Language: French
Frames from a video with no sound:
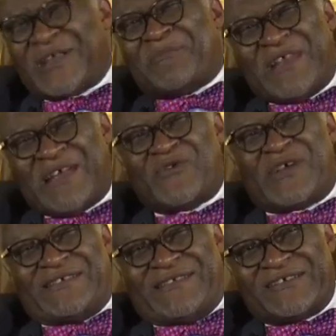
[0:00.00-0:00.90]
t'appelle
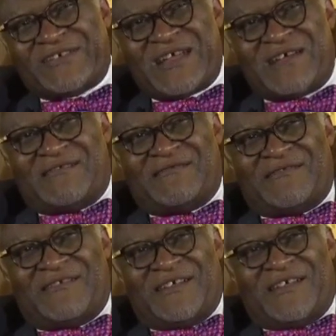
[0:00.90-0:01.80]
l'avocat stagiaire,
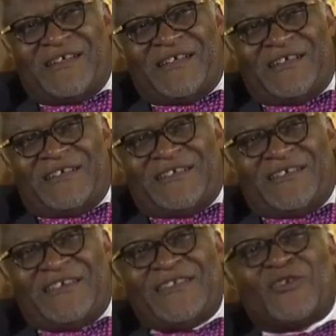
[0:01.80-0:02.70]

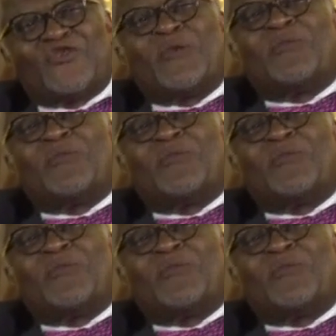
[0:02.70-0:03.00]
il dit que ton